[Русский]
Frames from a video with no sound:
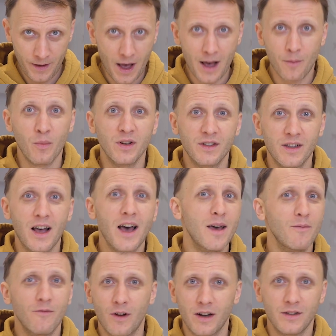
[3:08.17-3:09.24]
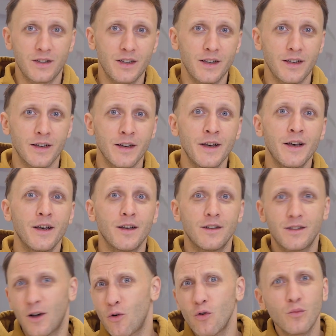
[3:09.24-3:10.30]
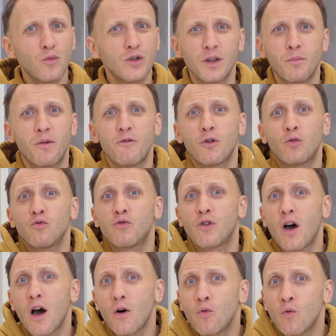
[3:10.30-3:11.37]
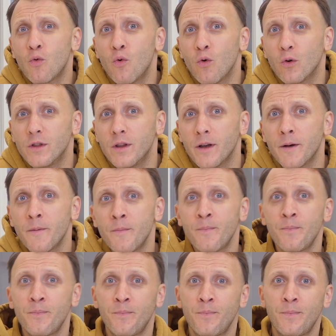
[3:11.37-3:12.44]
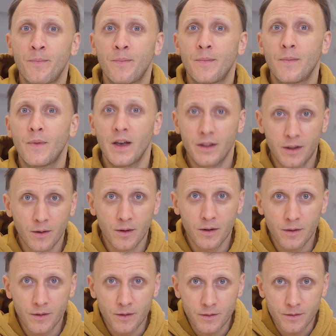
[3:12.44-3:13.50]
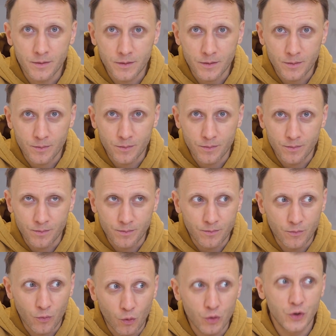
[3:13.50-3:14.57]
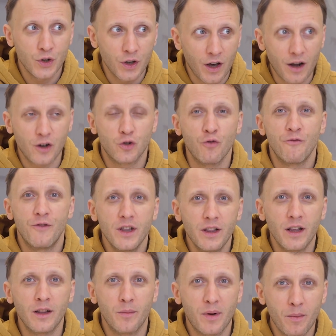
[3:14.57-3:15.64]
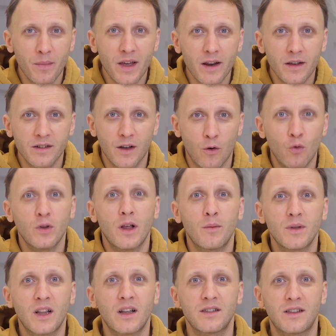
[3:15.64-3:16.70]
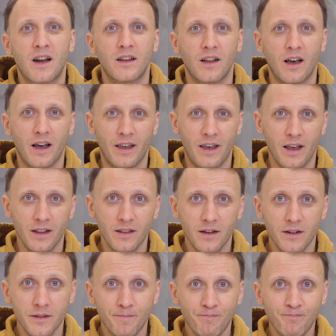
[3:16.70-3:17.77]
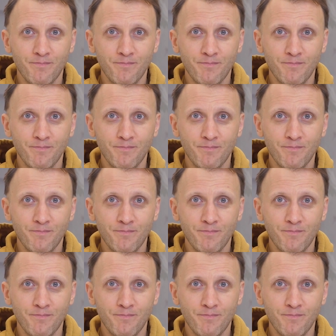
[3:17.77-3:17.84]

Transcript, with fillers: Как мы знаем, в России закон можно повернуть как угодно – это э, очень хорошо видно на примере закона об иностранных агентах,